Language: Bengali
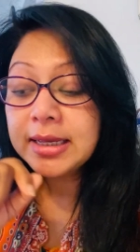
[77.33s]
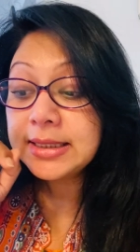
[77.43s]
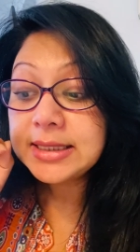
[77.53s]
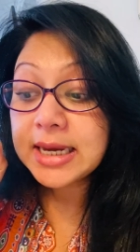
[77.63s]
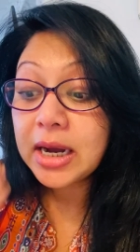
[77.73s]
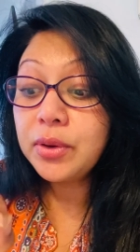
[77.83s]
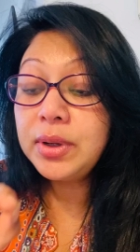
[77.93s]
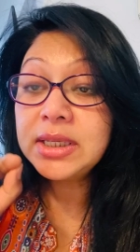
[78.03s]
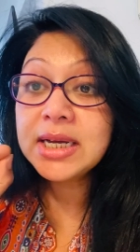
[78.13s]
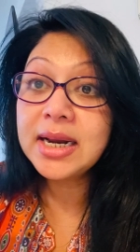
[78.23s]
যে
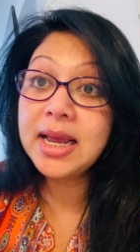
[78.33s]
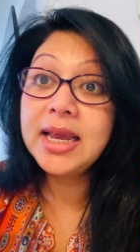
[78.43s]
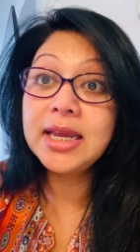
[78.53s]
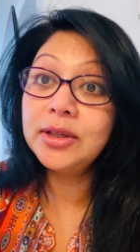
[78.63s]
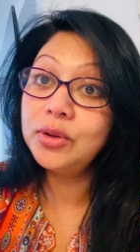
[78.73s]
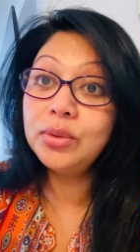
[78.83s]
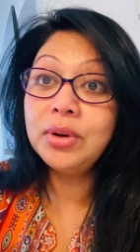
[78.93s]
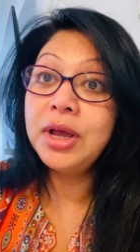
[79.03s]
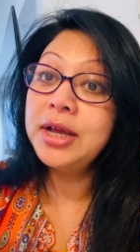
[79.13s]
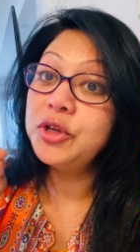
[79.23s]
চাকরি ছাড়াই কিন্তু
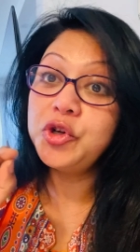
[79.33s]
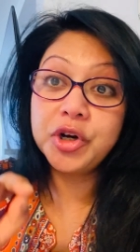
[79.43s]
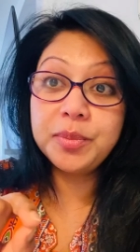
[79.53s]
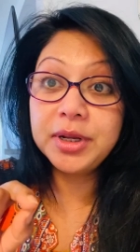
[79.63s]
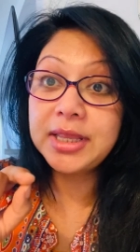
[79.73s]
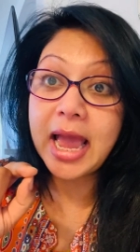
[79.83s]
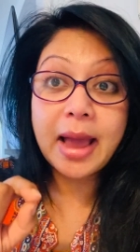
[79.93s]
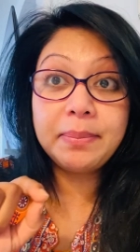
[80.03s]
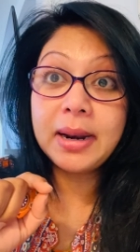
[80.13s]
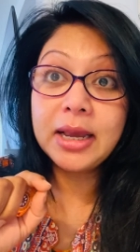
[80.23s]
জার্মানিতে
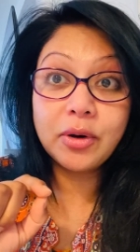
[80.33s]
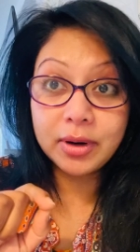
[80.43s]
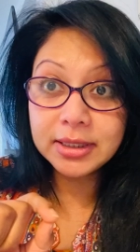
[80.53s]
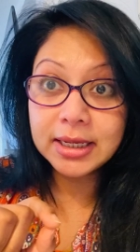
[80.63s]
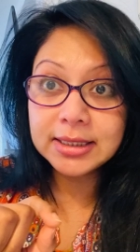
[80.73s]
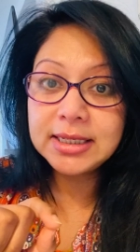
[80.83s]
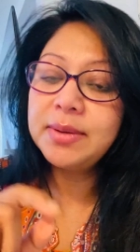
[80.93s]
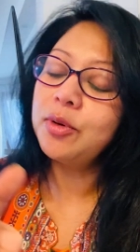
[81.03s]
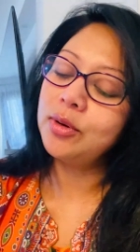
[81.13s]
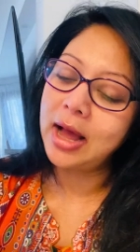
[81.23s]
অ্যাপ্লাই করা যাচ্ছে
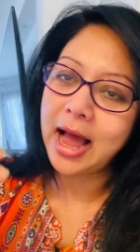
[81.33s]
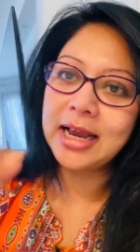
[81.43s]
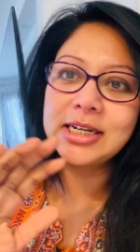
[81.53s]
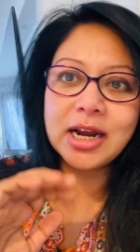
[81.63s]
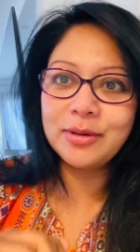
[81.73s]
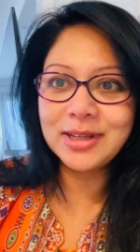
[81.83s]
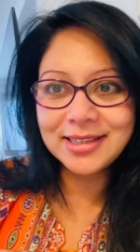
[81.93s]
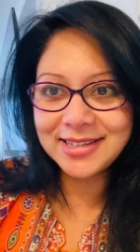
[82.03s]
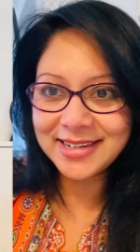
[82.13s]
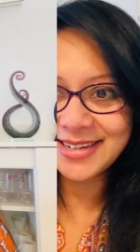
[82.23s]
এবং আসাও যাচ্ছে